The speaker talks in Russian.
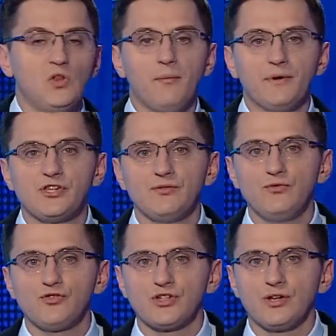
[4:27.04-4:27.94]
ну а
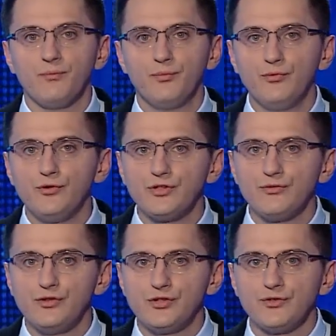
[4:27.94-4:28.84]
почему же
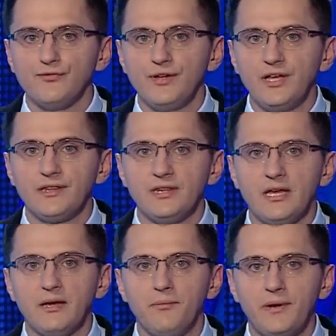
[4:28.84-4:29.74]
Путину еще
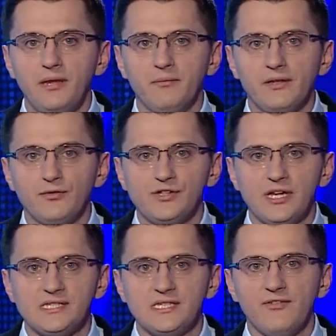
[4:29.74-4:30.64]
выгодно принимать
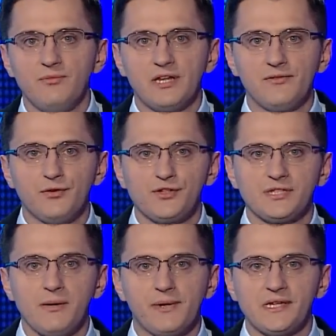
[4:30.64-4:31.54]
участие в
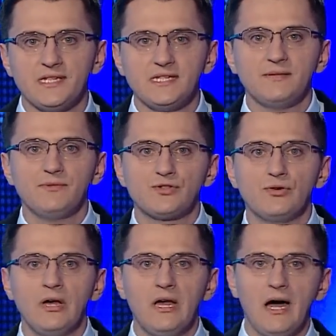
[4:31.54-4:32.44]
миротворческом процессе
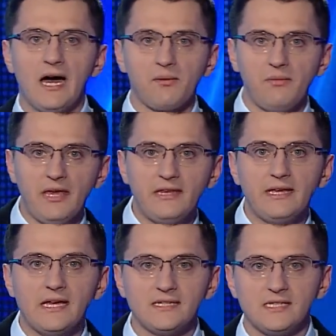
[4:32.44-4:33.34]
между
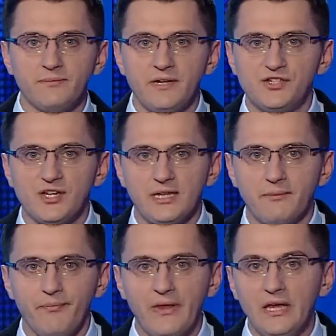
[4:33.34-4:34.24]
Арменией и
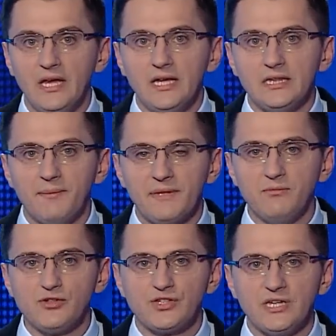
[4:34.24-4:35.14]
Азербайджаном? Да
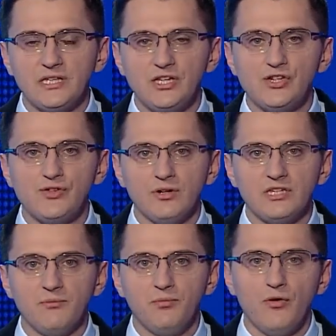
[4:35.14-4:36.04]
потому что это еще
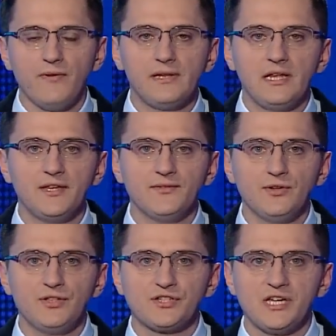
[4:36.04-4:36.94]
один повод для
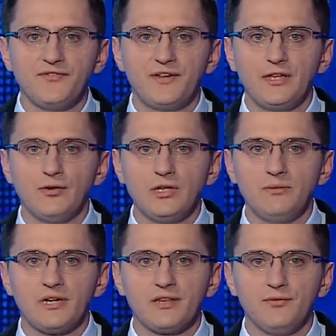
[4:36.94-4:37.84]
него держать в
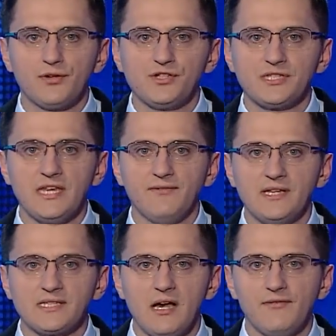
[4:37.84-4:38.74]
регионе миротворческие
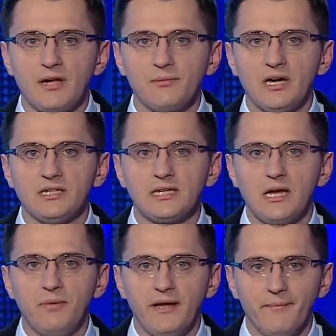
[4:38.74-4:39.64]
войска в рамках
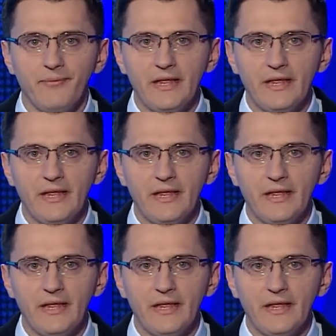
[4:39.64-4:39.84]
АДКБ.